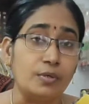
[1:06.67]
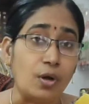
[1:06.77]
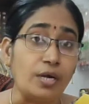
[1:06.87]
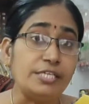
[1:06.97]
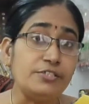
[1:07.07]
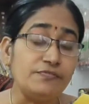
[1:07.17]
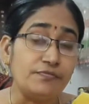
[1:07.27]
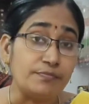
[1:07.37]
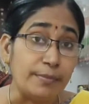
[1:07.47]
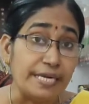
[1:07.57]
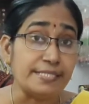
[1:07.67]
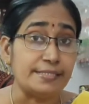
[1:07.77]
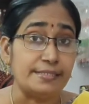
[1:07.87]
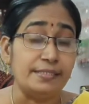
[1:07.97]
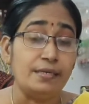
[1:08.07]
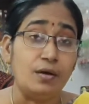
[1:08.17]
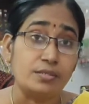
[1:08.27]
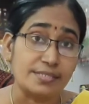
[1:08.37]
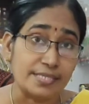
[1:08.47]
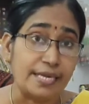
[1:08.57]
నాలెడ్జ్ ఆఫ్ మెడిసిన్
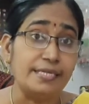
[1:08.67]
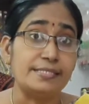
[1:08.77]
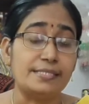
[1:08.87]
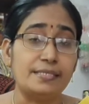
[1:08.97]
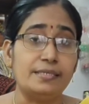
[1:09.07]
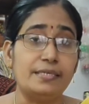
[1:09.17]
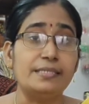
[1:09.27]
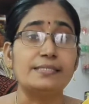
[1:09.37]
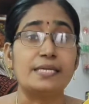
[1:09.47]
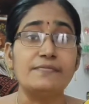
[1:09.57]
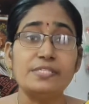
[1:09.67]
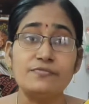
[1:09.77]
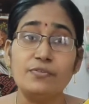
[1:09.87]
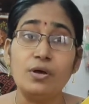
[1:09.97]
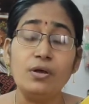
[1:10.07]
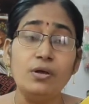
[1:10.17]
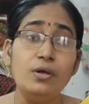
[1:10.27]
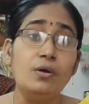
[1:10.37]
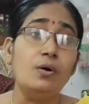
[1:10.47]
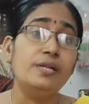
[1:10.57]
ఆర్ సైన్స్ ఇన్ ది సర్వీస్ ఆఫ్ లా
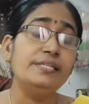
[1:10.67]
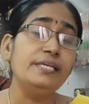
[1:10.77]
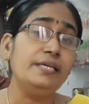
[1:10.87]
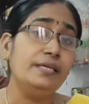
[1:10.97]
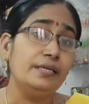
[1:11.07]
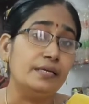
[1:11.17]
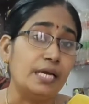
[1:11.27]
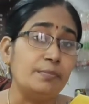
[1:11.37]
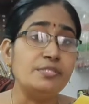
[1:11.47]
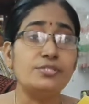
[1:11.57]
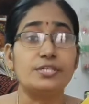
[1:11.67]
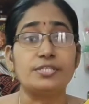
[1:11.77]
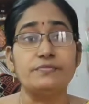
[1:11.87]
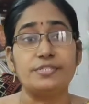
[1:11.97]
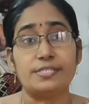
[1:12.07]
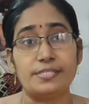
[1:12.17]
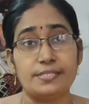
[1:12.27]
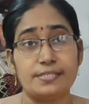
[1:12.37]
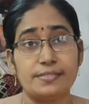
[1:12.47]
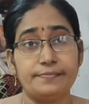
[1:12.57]
ఆర్ ఇన్ ది అడ్మినిస్ట్రేషన్ ఆఫ్ జస్టిస్